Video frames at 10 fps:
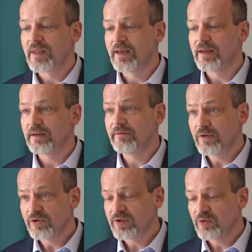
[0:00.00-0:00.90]
e,
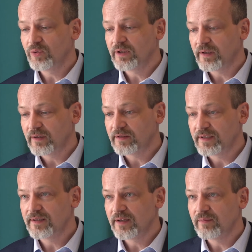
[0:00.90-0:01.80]
wykorzystuje
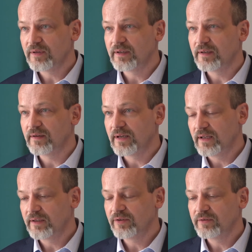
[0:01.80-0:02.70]
systemy
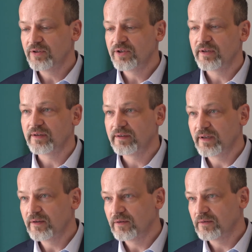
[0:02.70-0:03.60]
elektroniczne
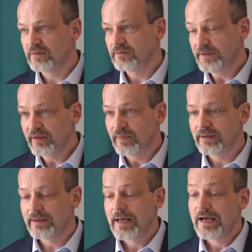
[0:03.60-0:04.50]
jego
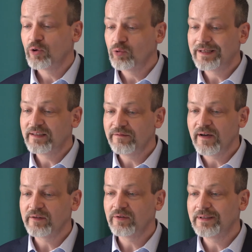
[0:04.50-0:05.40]
firmy, która de
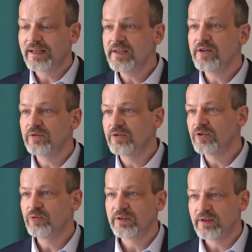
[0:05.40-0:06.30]
facto dla niego
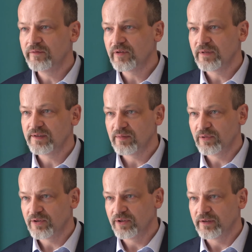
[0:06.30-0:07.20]
odczytuje te informacje z
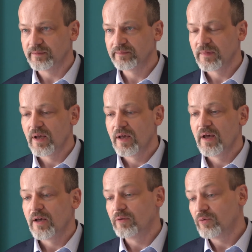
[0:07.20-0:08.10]
blockchaina.
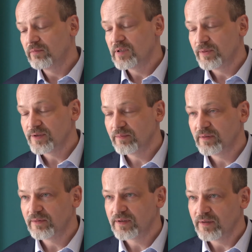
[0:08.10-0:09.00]
Drugim
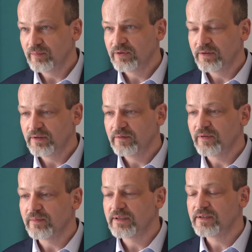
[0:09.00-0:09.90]
sposobem dostępu do tej
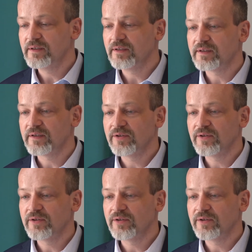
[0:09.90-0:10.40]
informacji jest